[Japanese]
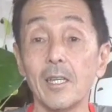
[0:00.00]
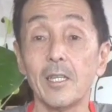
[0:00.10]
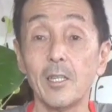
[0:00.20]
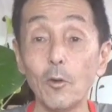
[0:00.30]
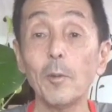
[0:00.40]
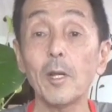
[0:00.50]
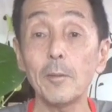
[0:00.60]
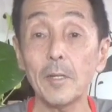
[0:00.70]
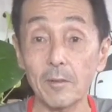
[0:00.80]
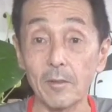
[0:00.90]
広まり
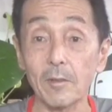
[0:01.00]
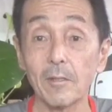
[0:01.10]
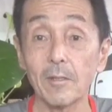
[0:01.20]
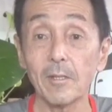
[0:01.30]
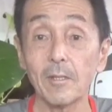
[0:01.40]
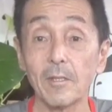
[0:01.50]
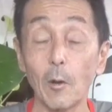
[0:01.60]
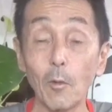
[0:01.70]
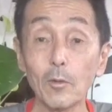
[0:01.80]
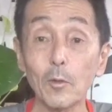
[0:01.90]
ます。で、
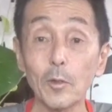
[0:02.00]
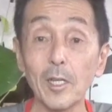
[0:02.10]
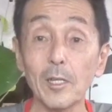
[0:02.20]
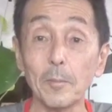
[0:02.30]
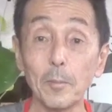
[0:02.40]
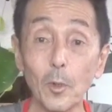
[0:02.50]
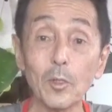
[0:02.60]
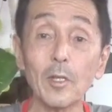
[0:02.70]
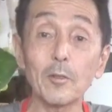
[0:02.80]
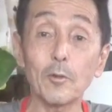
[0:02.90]
本当に持っ
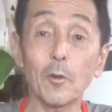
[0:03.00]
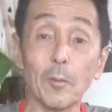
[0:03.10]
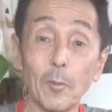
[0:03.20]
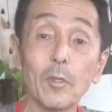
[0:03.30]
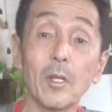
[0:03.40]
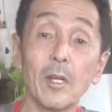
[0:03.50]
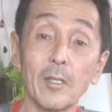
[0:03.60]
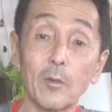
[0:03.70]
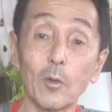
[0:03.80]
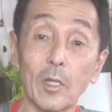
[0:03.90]
てる人が持ってない
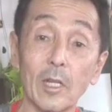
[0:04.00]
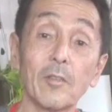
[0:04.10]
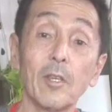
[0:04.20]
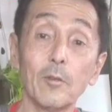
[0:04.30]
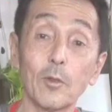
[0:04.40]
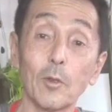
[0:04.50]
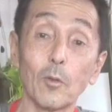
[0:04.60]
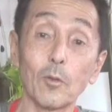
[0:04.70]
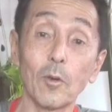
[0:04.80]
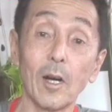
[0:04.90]
人を助けるって
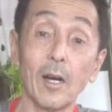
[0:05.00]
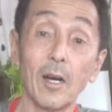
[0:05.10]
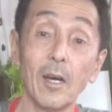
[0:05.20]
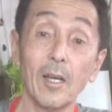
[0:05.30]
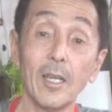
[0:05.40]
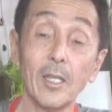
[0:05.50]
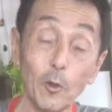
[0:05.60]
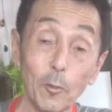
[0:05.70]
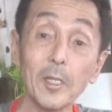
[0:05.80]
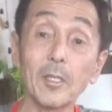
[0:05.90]
ことが
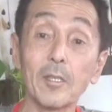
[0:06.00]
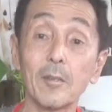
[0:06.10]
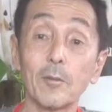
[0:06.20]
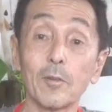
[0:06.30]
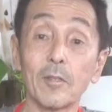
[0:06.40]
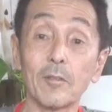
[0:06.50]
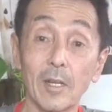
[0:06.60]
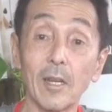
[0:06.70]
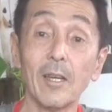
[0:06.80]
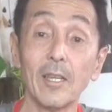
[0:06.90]
広まってきてるんです
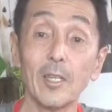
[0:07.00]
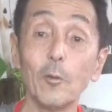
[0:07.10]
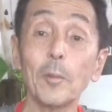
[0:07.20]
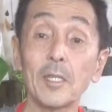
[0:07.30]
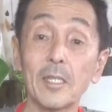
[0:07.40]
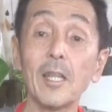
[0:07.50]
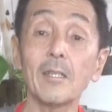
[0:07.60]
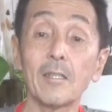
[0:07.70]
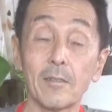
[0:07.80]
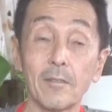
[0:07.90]
ね。広まってきた
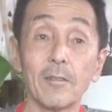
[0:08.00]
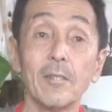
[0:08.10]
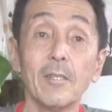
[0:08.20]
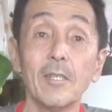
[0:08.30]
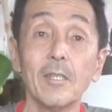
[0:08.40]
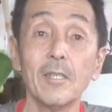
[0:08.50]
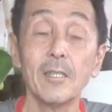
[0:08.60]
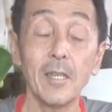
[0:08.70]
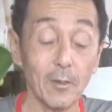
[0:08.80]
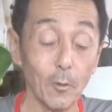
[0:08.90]
んです。
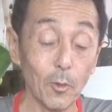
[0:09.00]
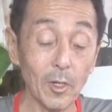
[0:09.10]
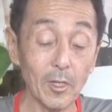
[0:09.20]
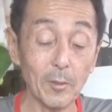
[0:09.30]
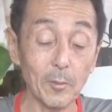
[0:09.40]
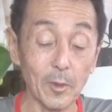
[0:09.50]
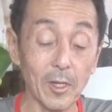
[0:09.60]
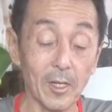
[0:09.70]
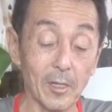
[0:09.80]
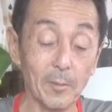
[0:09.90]
で、この方も
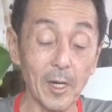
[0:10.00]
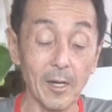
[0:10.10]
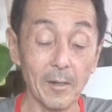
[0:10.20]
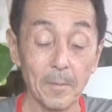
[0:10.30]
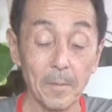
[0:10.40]
ね、今